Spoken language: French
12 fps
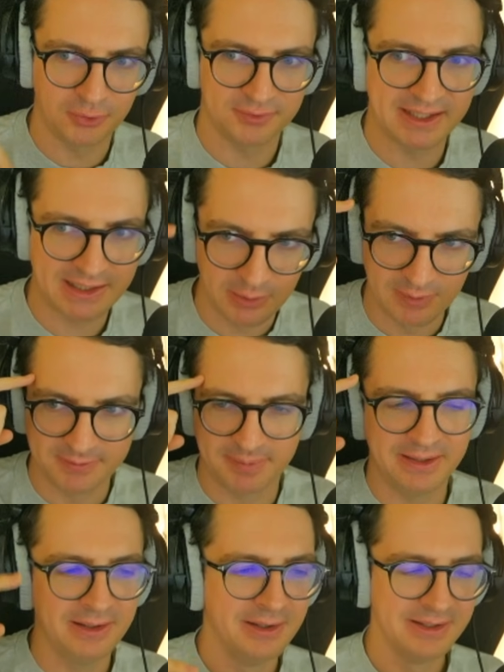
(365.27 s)
sur ta clé
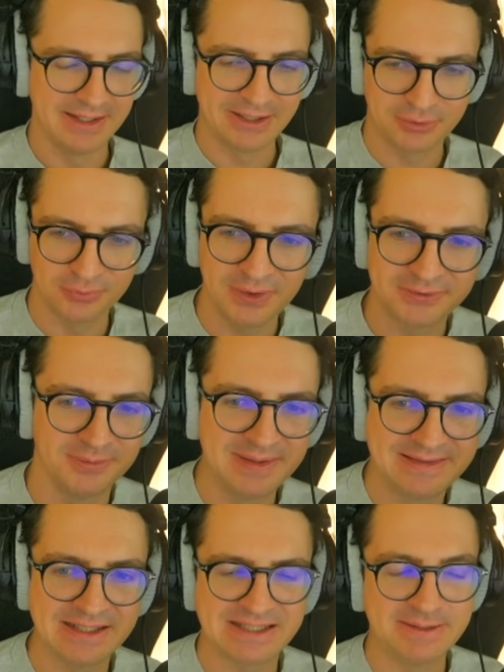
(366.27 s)
USB et que tu vois ce
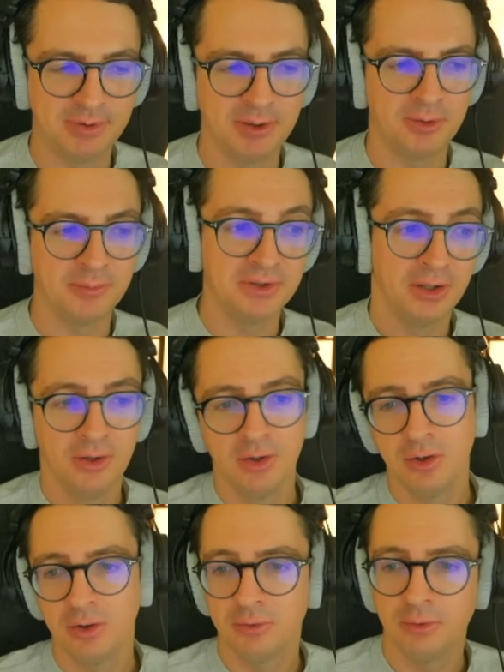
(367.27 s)
message qui pop en mode
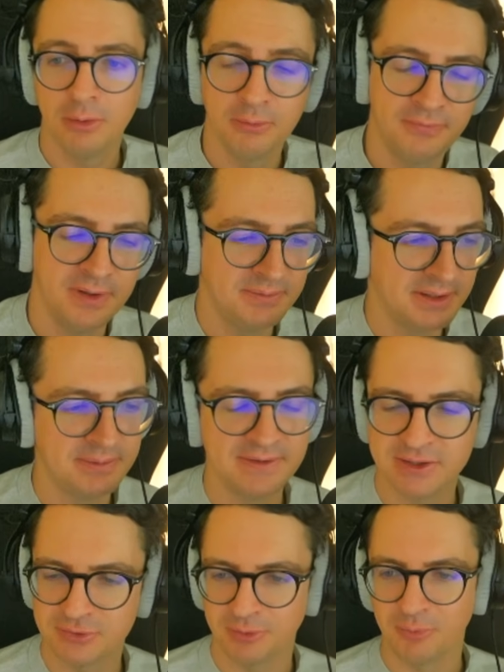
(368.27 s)
euh, fais une petite
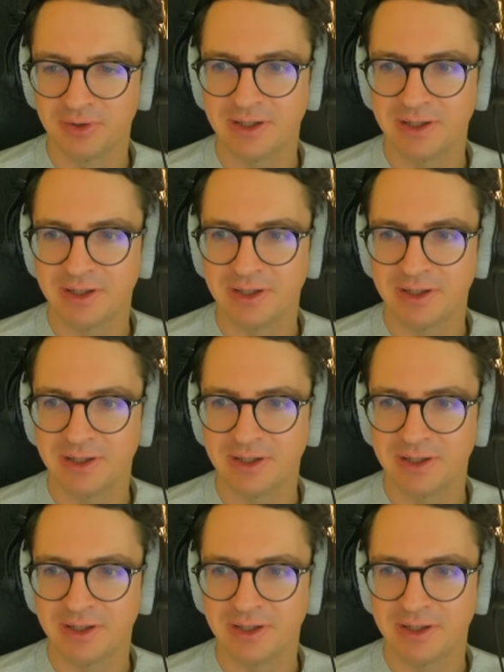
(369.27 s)
mise à jour mon